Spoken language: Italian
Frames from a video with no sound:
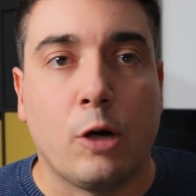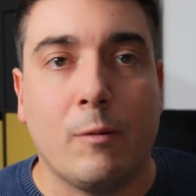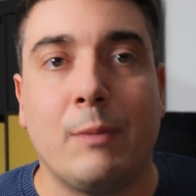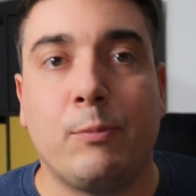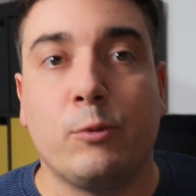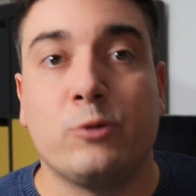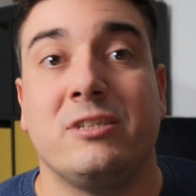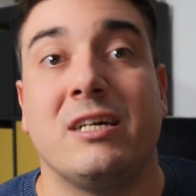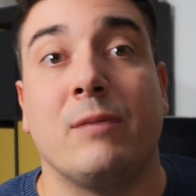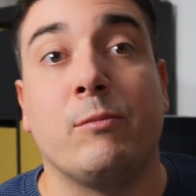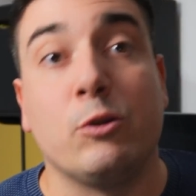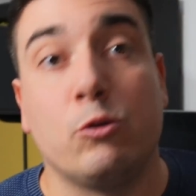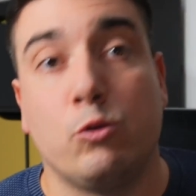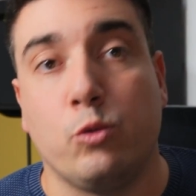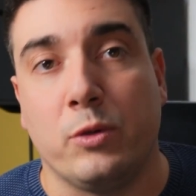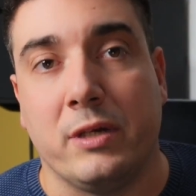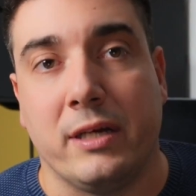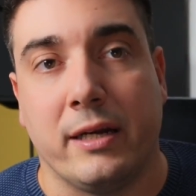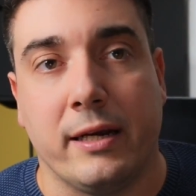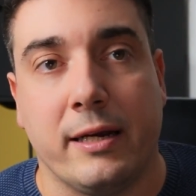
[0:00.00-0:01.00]
Come possiamo
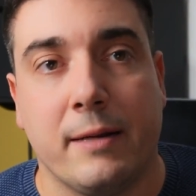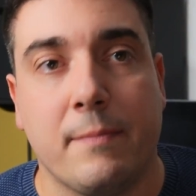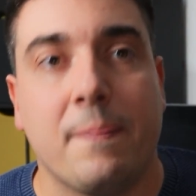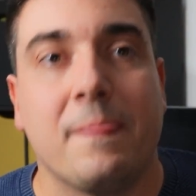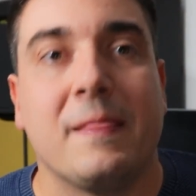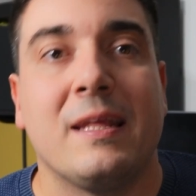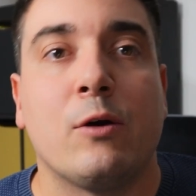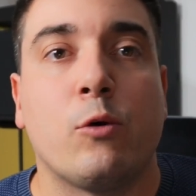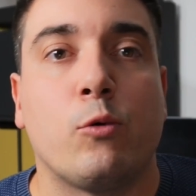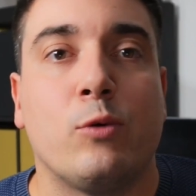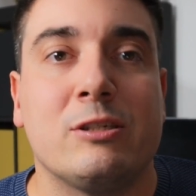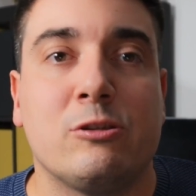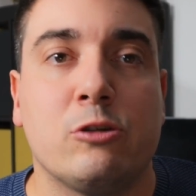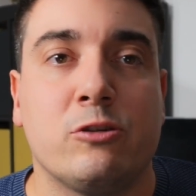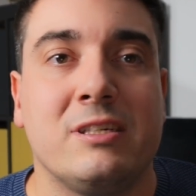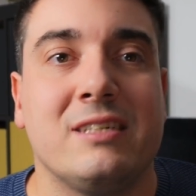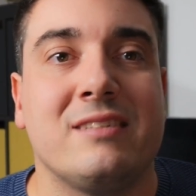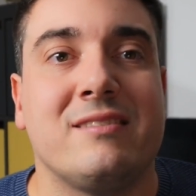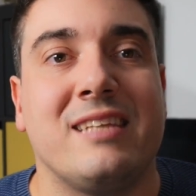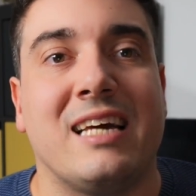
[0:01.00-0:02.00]
intuire, questo
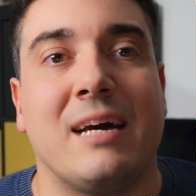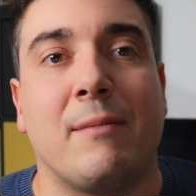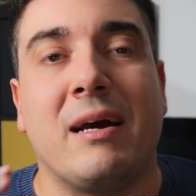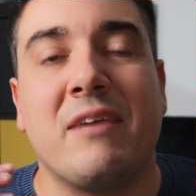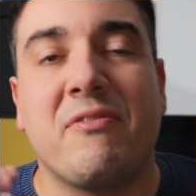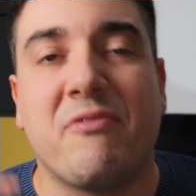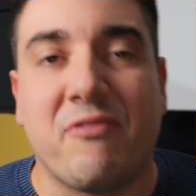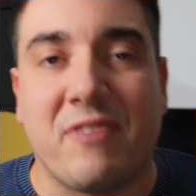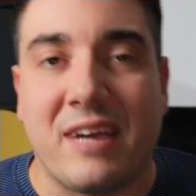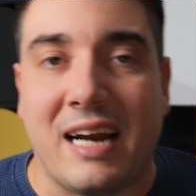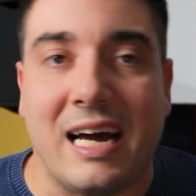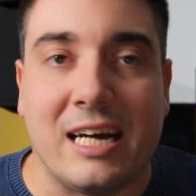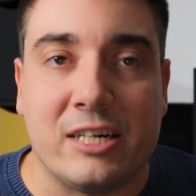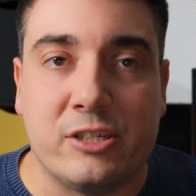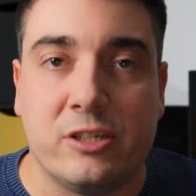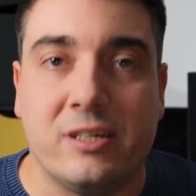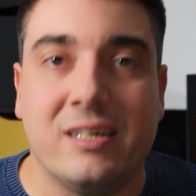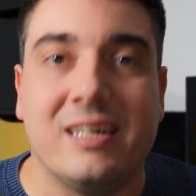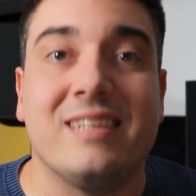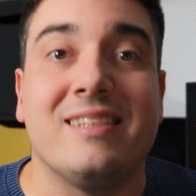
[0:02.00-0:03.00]
sistema è
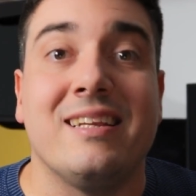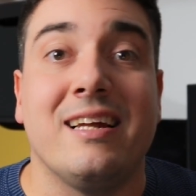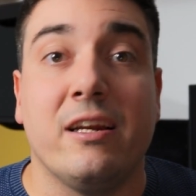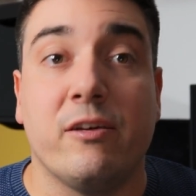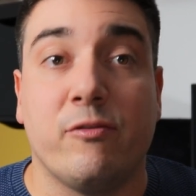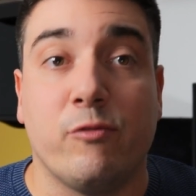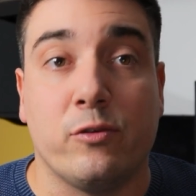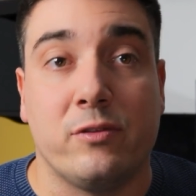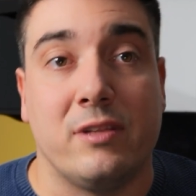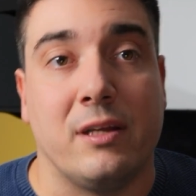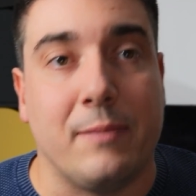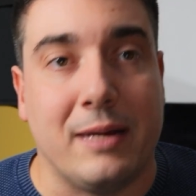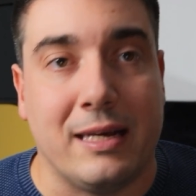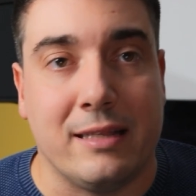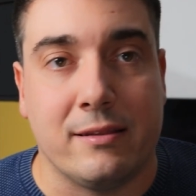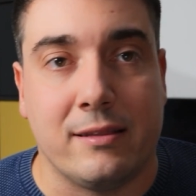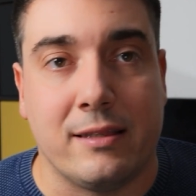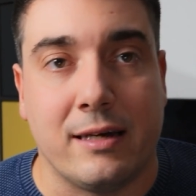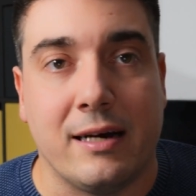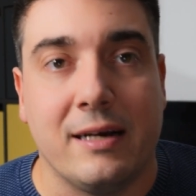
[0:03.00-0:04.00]
fragile nelle
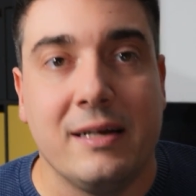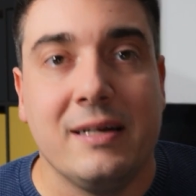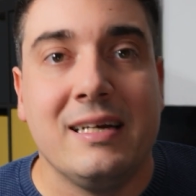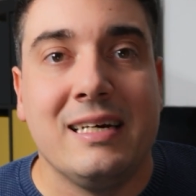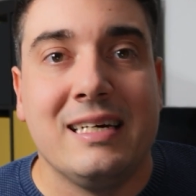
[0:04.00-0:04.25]
fondamenta.